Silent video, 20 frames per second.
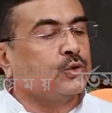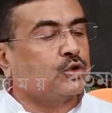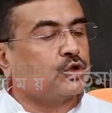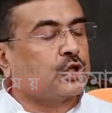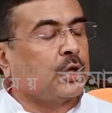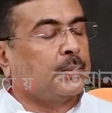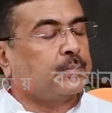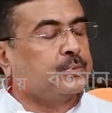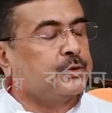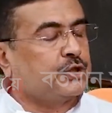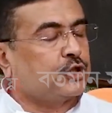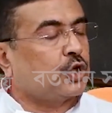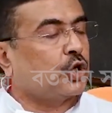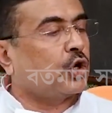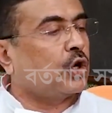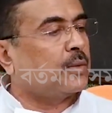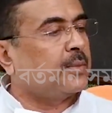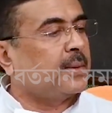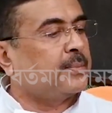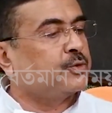উৎসব
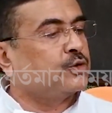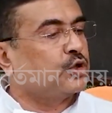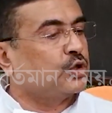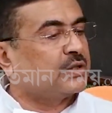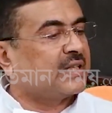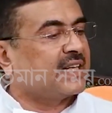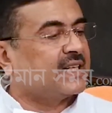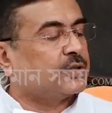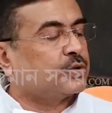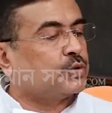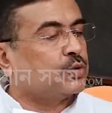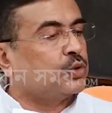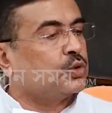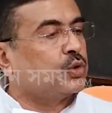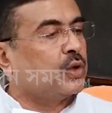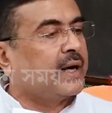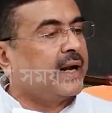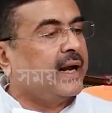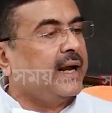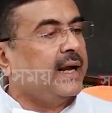বিশ্বকর্মা পুজো থেকে শুরু
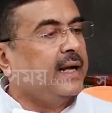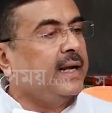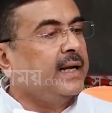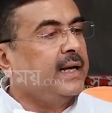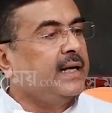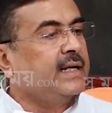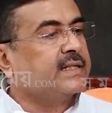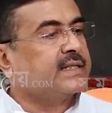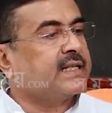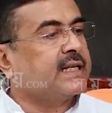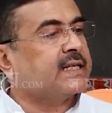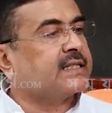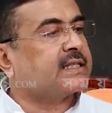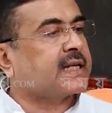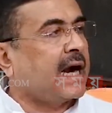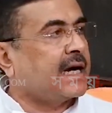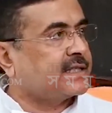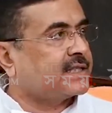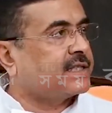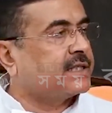করে শেষ
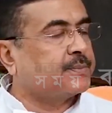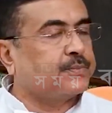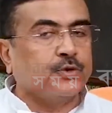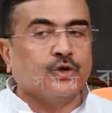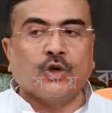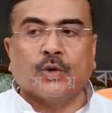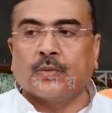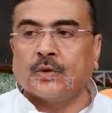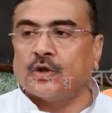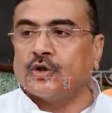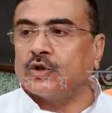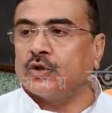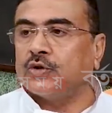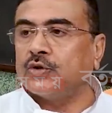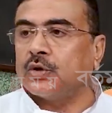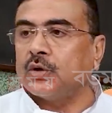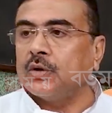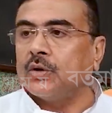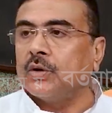কার্তিক পুজো পর্যন্ত